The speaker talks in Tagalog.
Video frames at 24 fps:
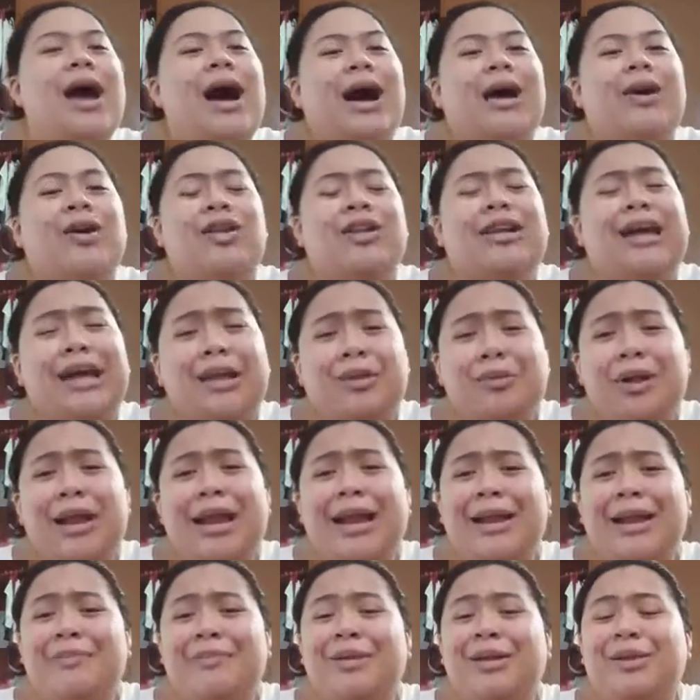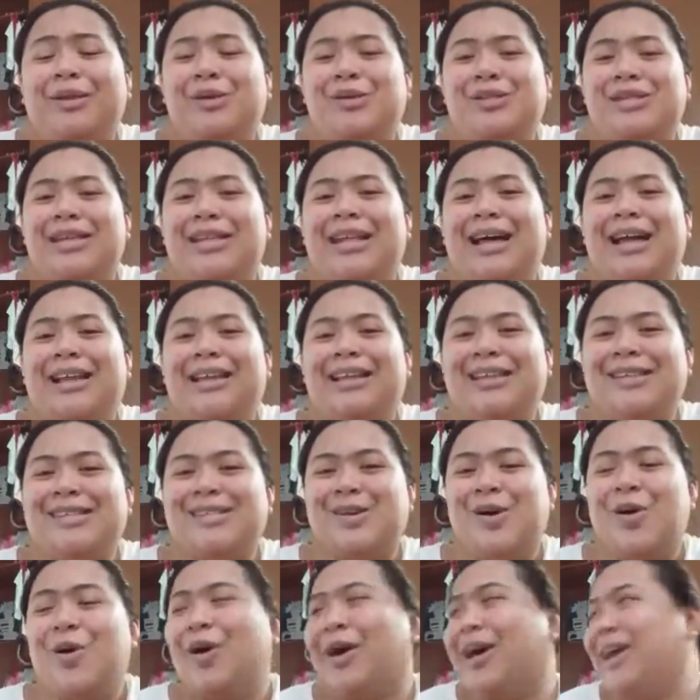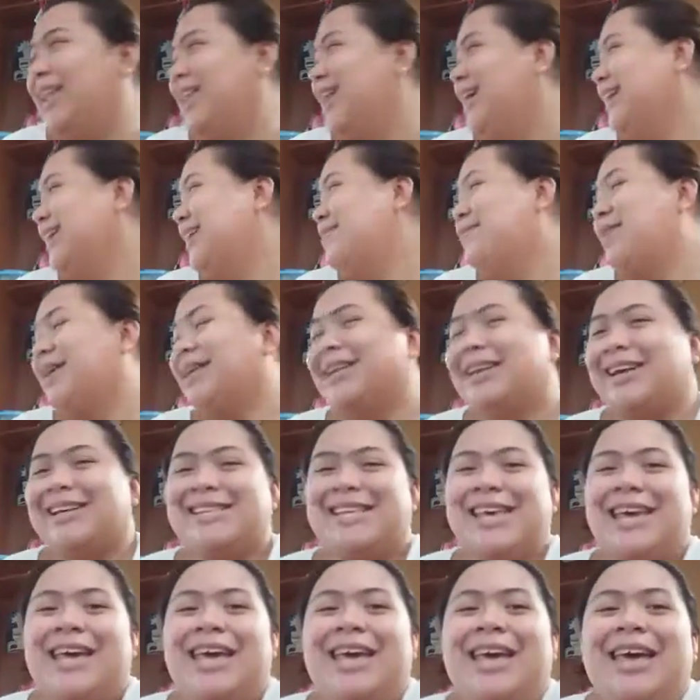ayun, kahit wala naman doon si daddy's, okay lang naman kasi